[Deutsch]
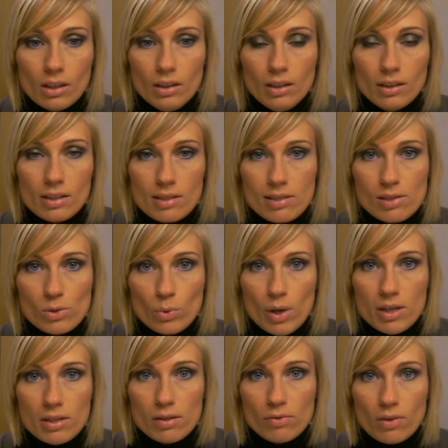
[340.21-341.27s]
Ja, das ist so
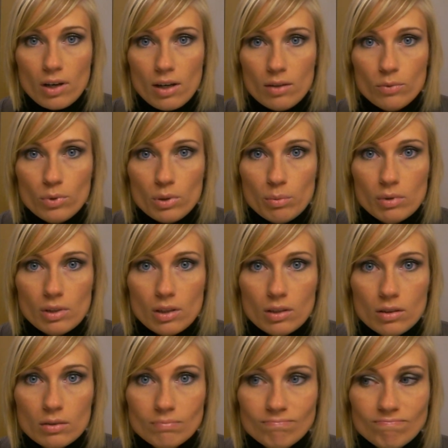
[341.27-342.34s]
eine der Fragen, wo ich mir
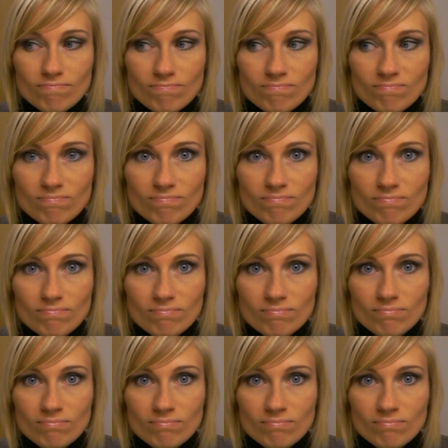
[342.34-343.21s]
denke, mm,